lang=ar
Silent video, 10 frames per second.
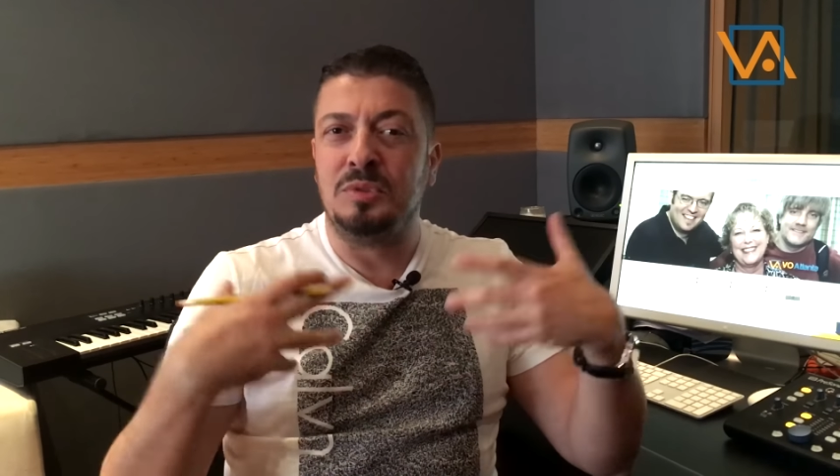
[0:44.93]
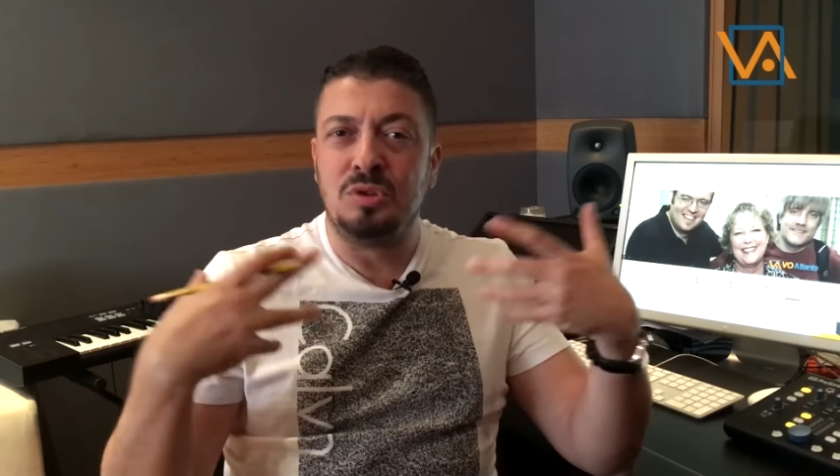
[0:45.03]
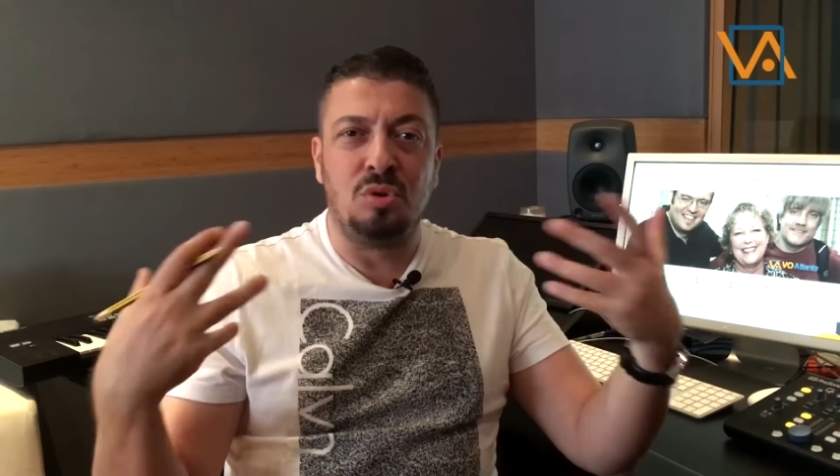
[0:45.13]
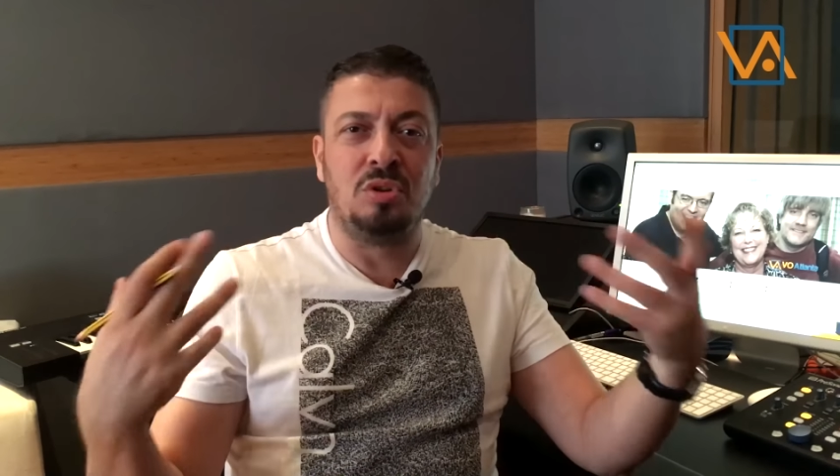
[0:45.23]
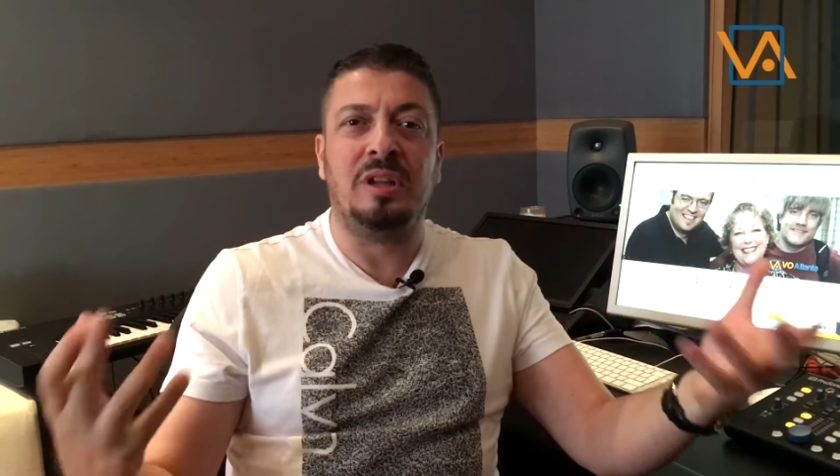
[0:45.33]
من
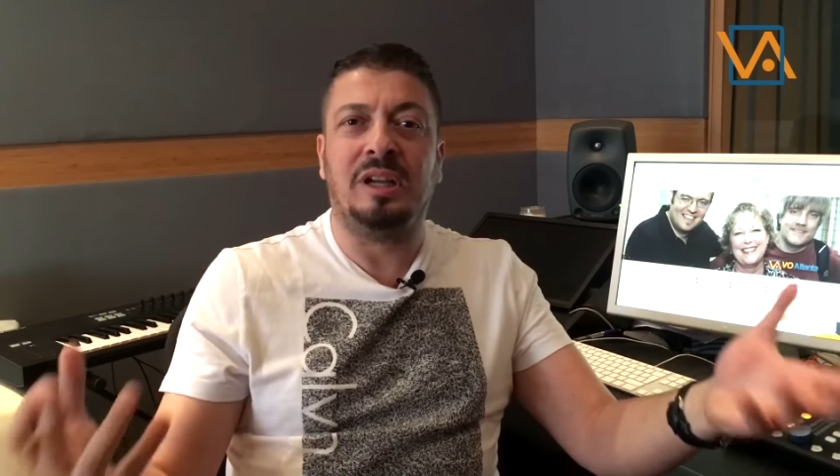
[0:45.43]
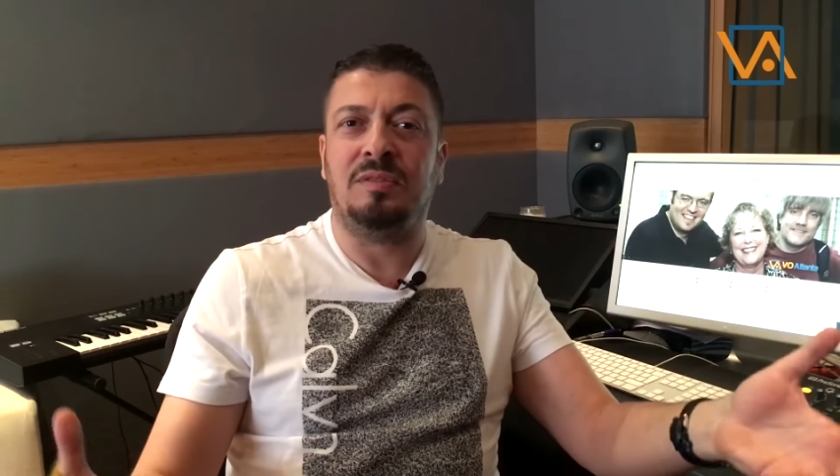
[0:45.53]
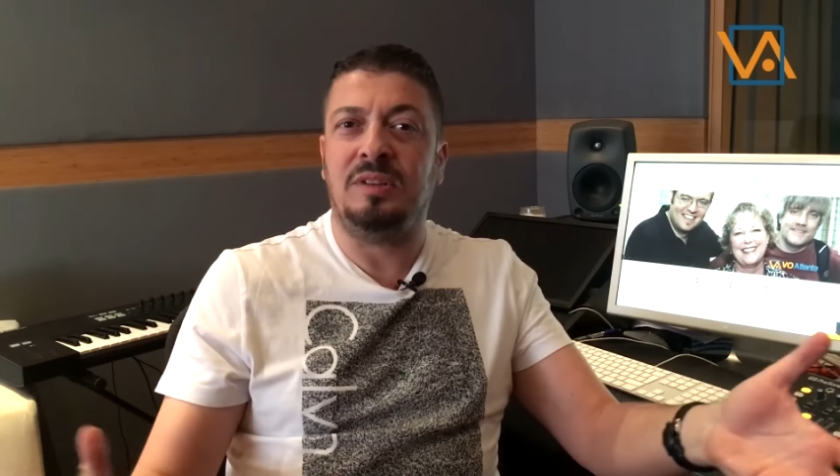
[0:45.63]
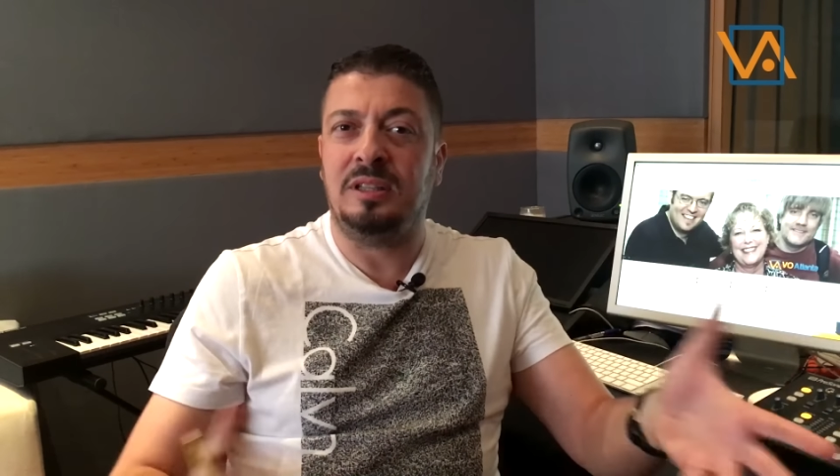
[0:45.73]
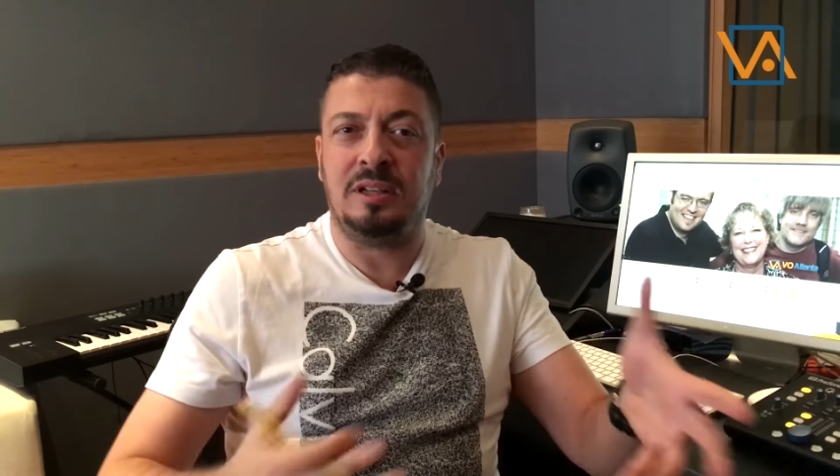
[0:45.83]
صوتنا
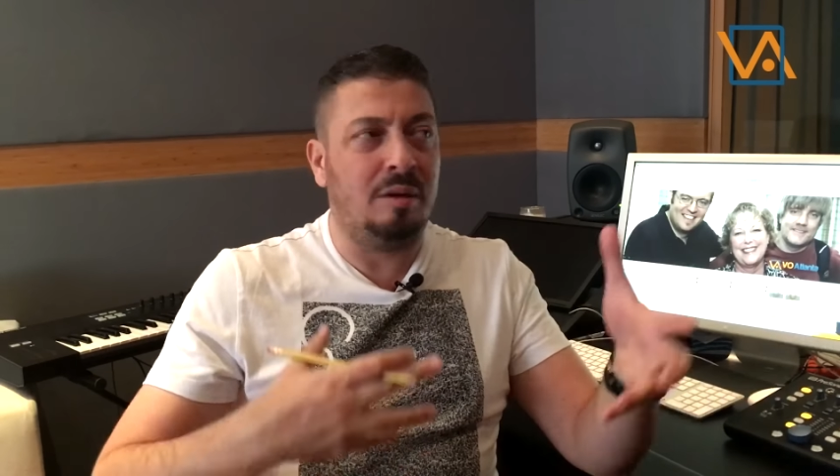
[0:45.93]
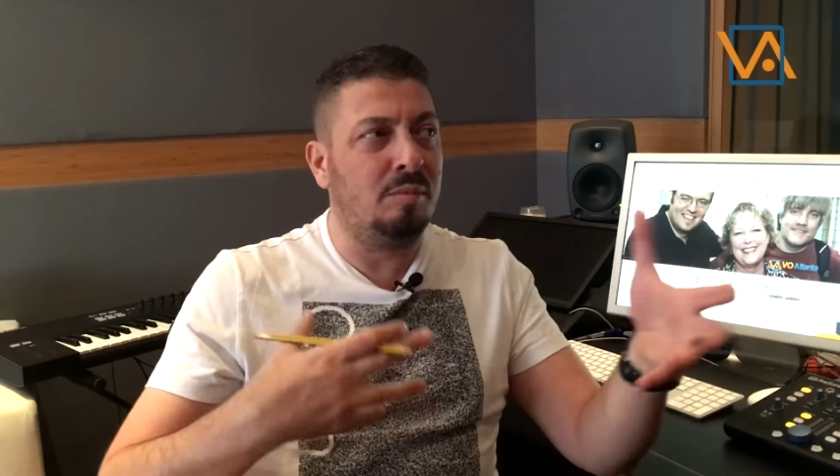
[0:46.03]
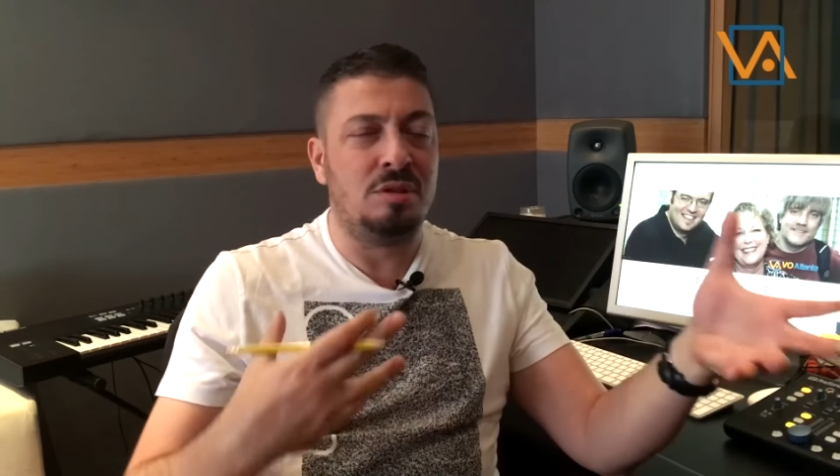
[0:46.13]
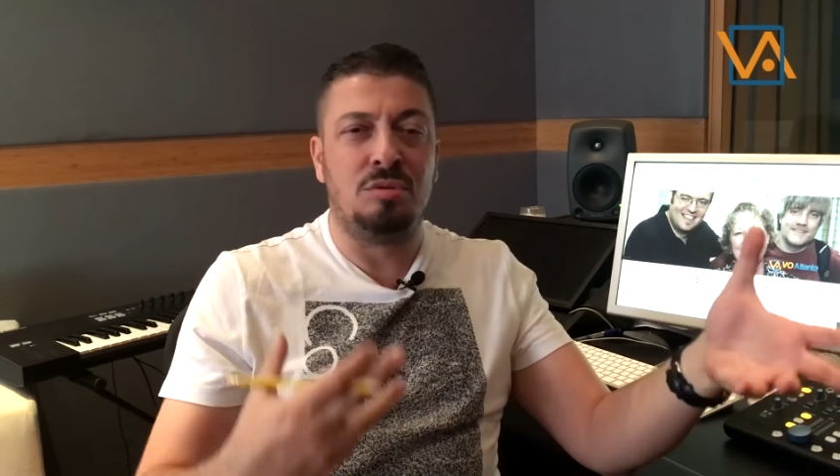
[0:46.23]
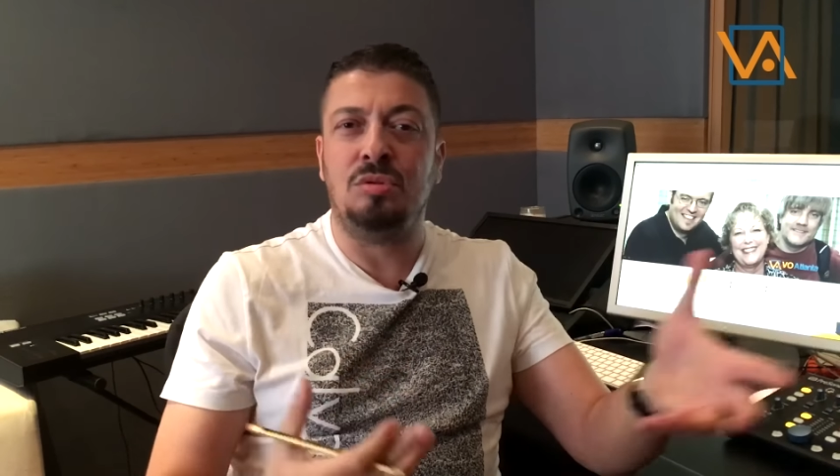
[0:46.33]
كيف نقدر
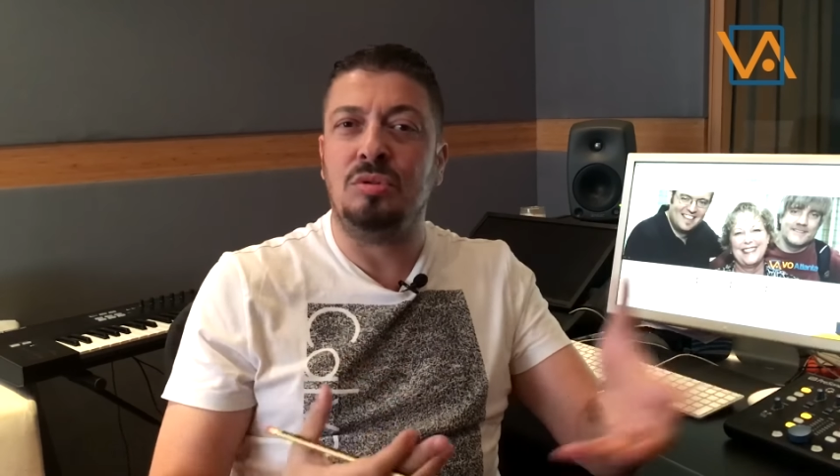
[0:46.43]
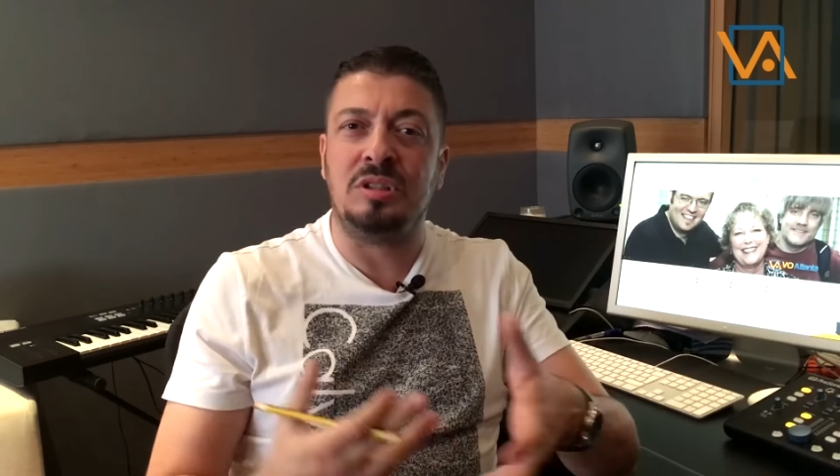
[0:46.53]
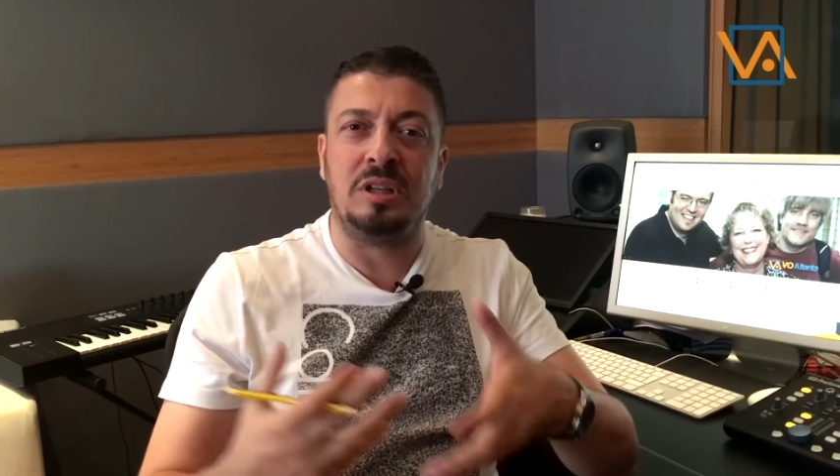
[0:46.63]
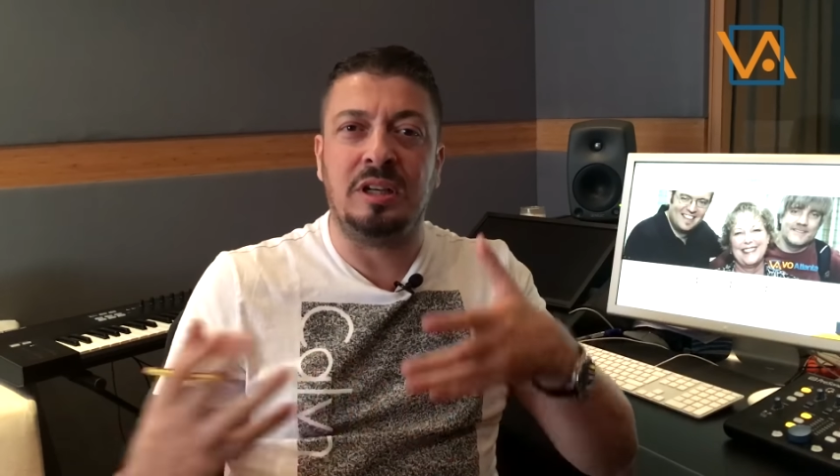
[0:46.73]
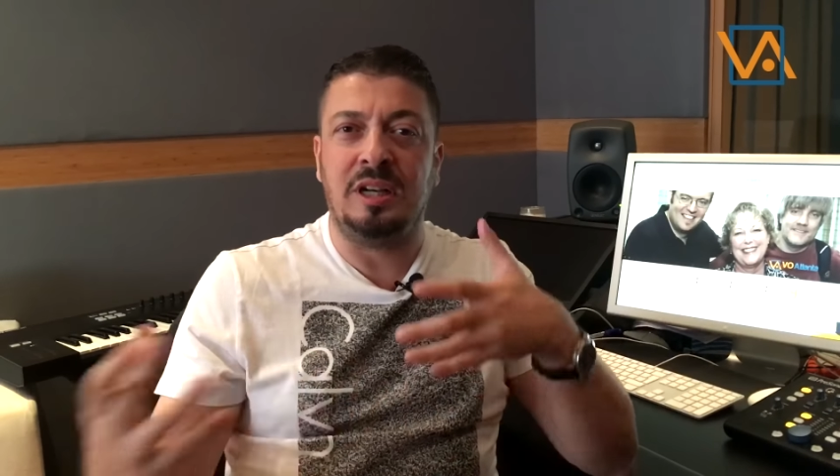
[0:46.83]
نعمل استوديو
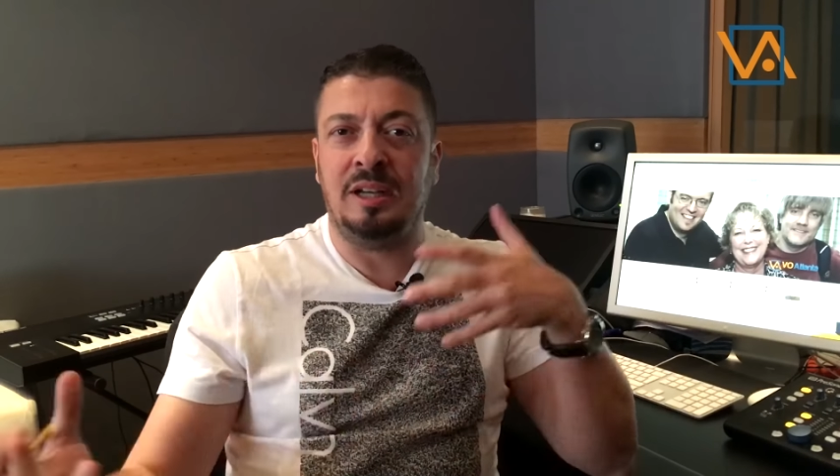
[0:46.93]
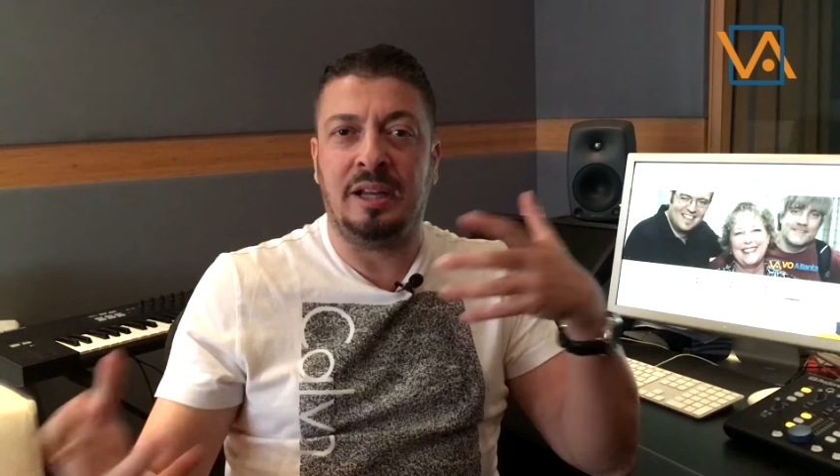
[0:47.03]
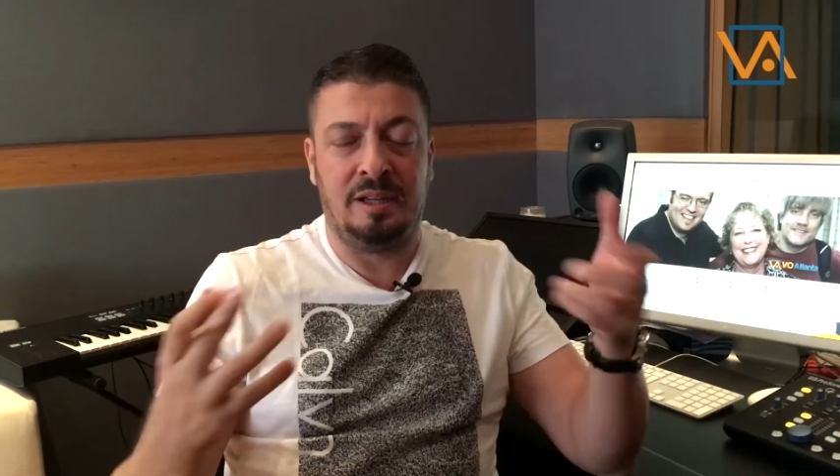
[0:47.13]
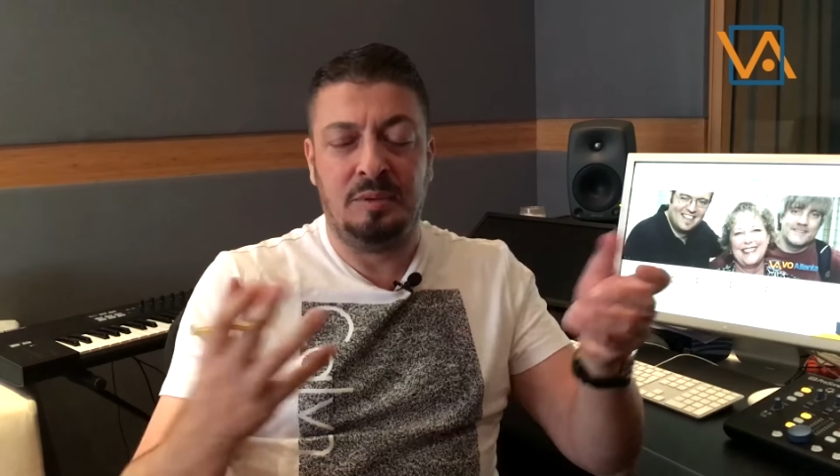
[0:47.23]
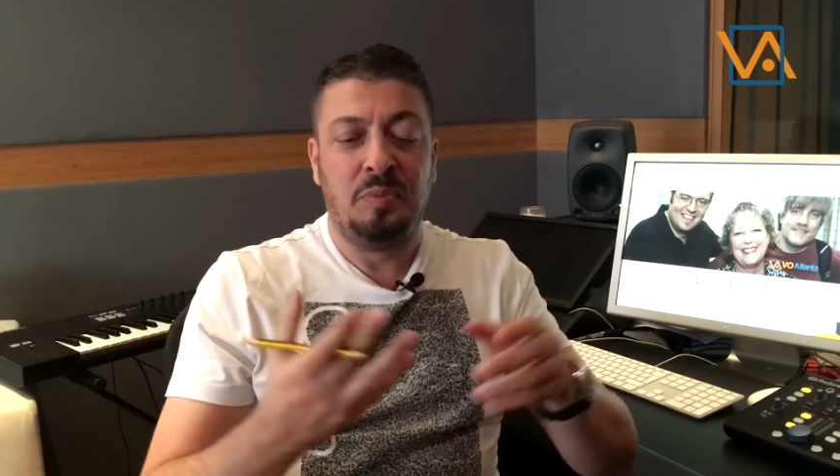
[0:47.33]
صغير الى اخره